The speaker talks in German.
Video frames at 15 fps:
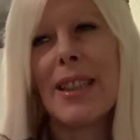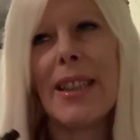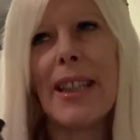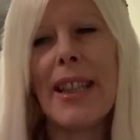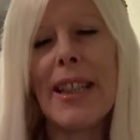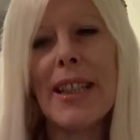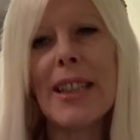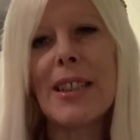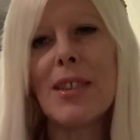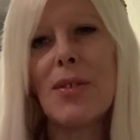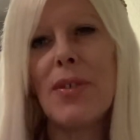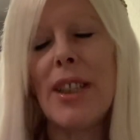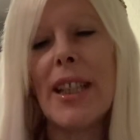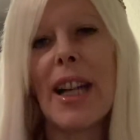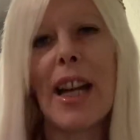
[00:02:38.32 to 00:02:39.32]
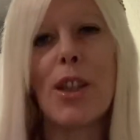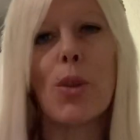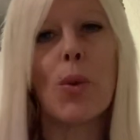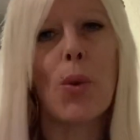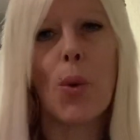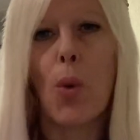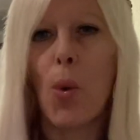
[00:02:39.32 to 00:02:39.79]
irgendwie eine
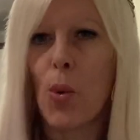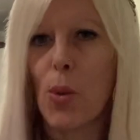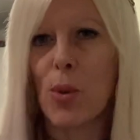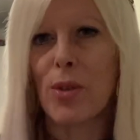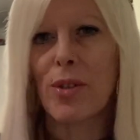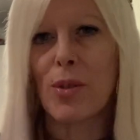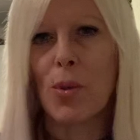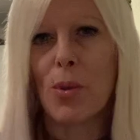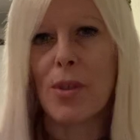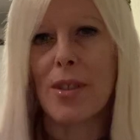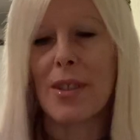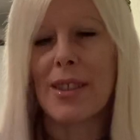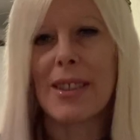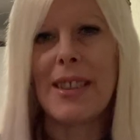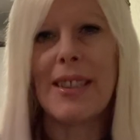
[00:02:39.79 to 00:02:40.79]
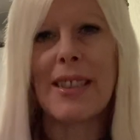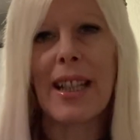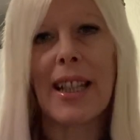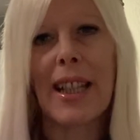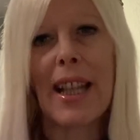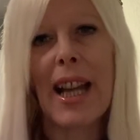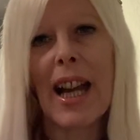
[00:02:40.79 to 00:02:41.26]
Kokosnote. Dieser
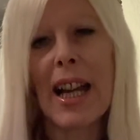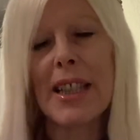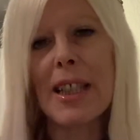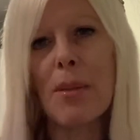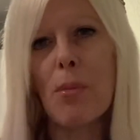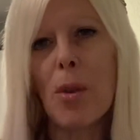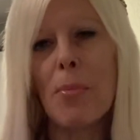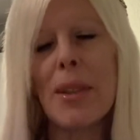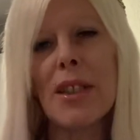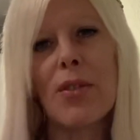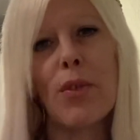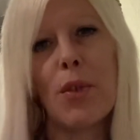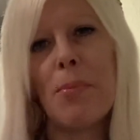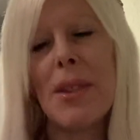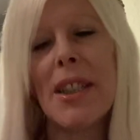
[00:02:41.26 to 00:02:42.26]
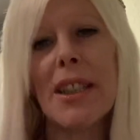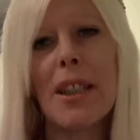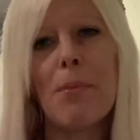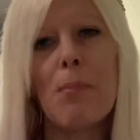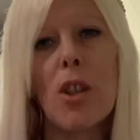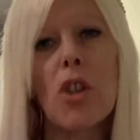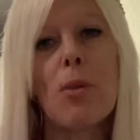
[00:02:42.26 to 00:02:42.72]
Kardamom ist für mich
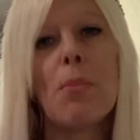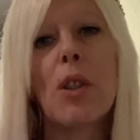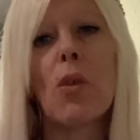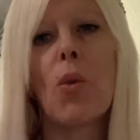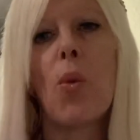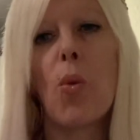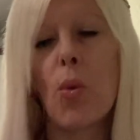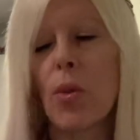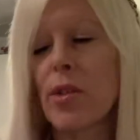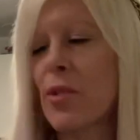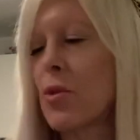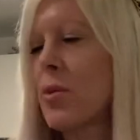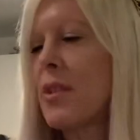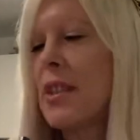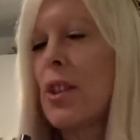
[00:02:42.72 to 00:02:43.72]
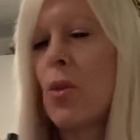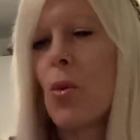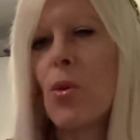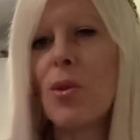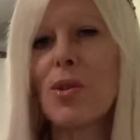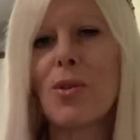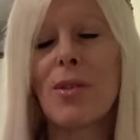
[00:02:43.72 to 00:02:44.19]
gemischt mit Kokosnuss. Die
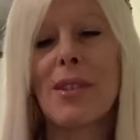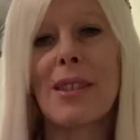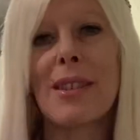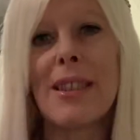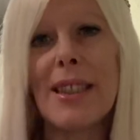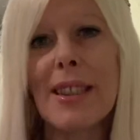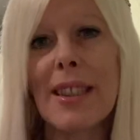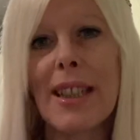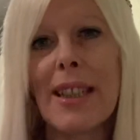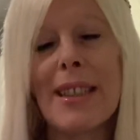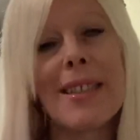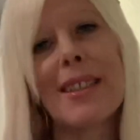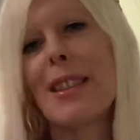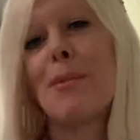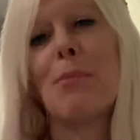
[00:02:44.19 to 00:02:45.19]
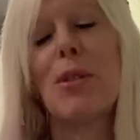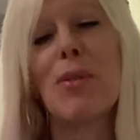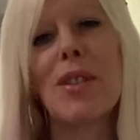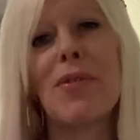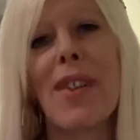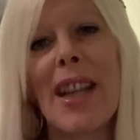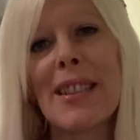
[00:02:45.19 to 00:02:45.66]
Kokosnuss ist nicht gelistet. Mich
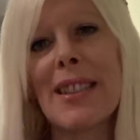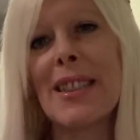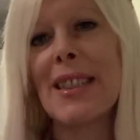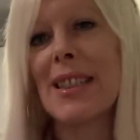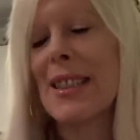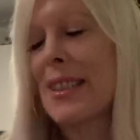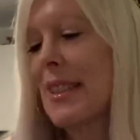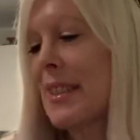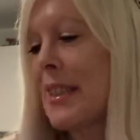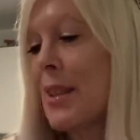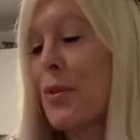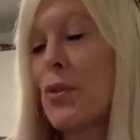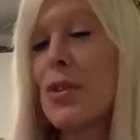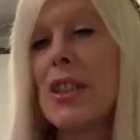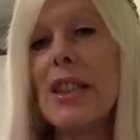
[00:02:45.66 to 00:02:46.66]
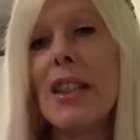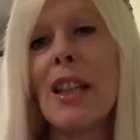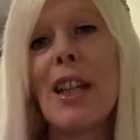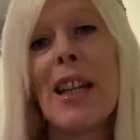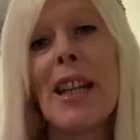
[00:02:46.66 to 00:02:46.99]
würde es wahnsinnig interessieren für die,